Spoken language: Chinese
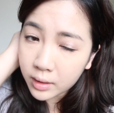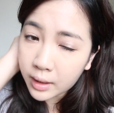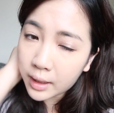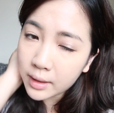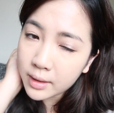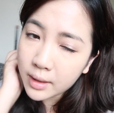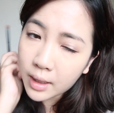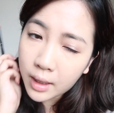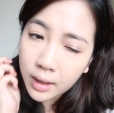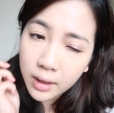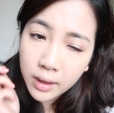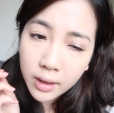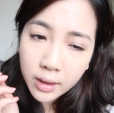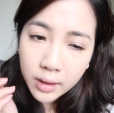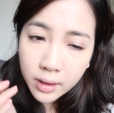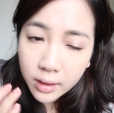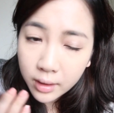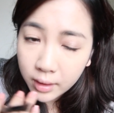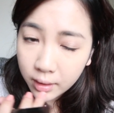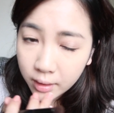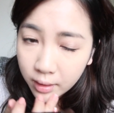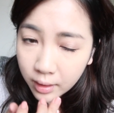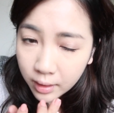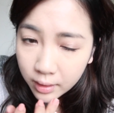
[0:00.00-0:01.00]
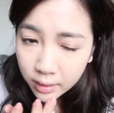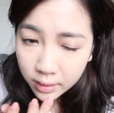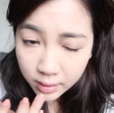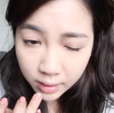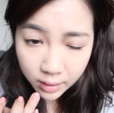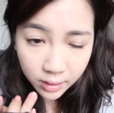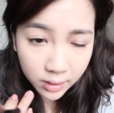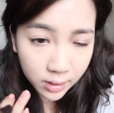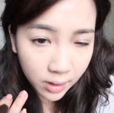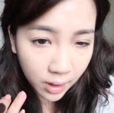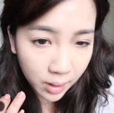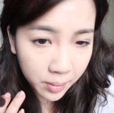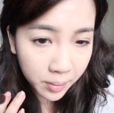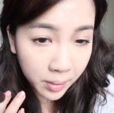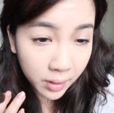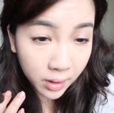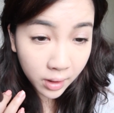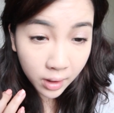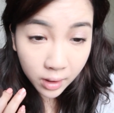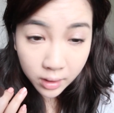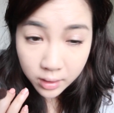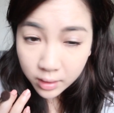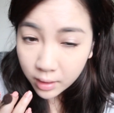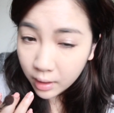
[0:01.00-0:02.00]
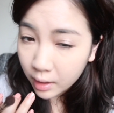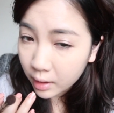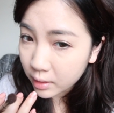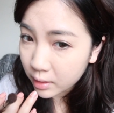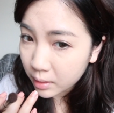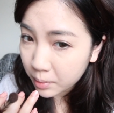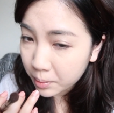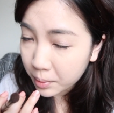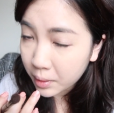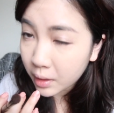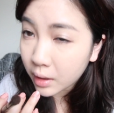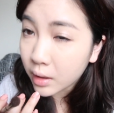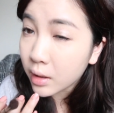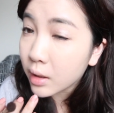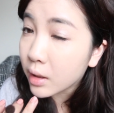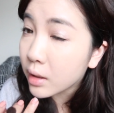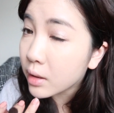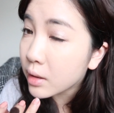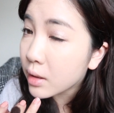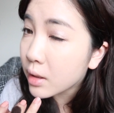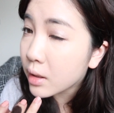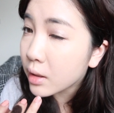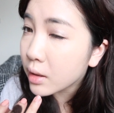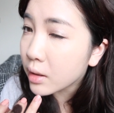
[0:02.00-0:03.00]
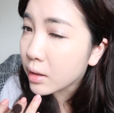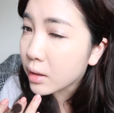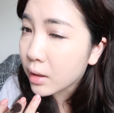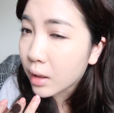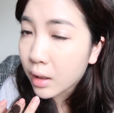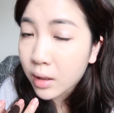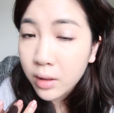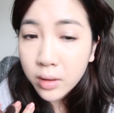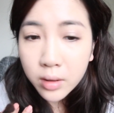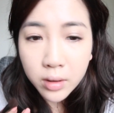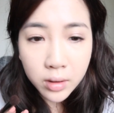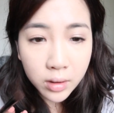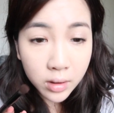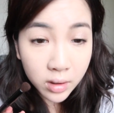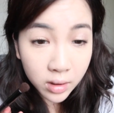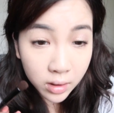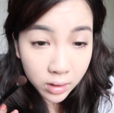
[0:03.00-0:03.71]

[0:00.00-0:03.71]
它在眼睛上面看起来是偏冷色调的，